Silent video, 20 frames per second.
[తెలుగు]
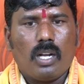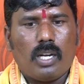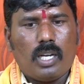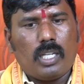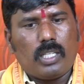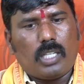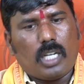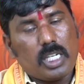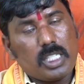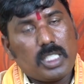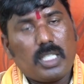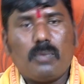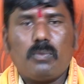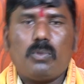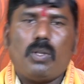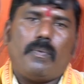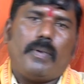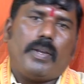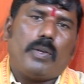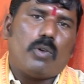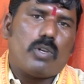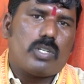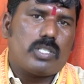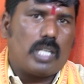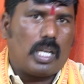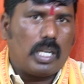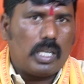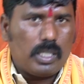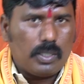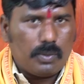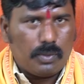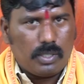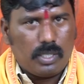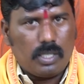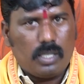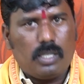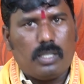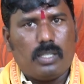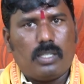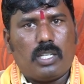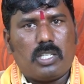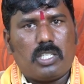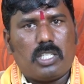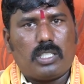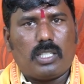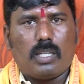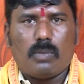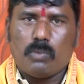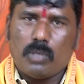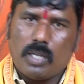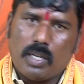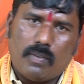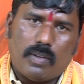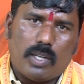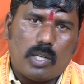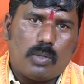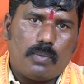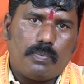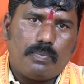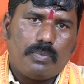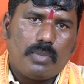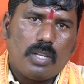కానీ కష్టంతో పైకి వస్తారు ఈ నక్షత్రం ఉన్నవాళ్ళు